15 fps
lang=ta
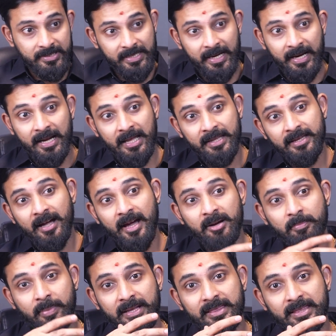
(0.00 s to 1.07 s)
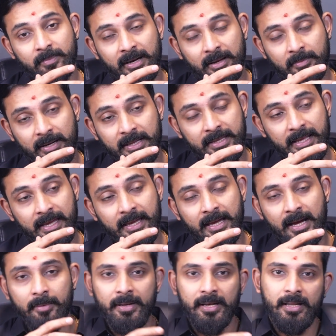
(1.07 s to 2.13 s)
செங்கல் அதிகாரம் படித்த ம மனிதனே
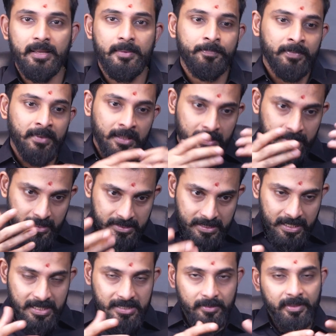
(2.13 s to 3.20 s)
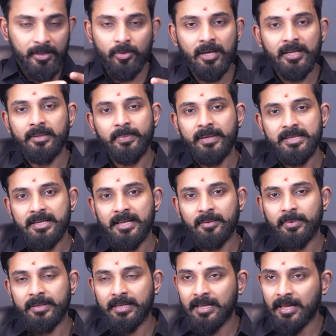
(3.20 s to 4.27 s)
அப்படின்னு இந்த சட்டசபையில் உட்காந்து பேசினாங்க
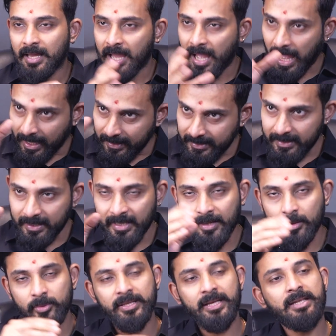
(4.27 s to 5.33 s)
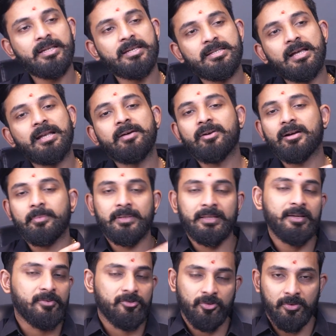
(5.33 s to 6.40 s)
பார்த்தீங்களா அந்த உதயநிதி ஸ்டாலின் அவர்களை பற்றி
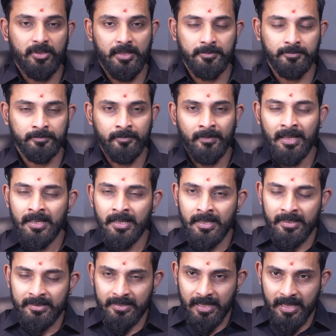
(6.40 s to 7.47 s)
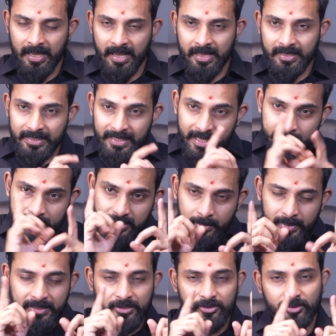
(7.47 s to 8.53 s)
தான் அவர் சொல்கிறார் சார் எய்ம்ஸை
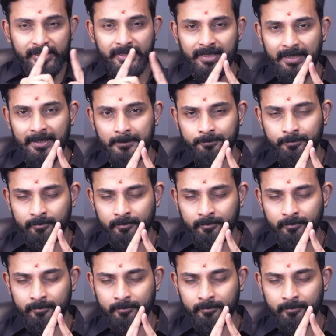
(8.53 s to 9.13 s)
பற்றி சொன்னீங்கல்ல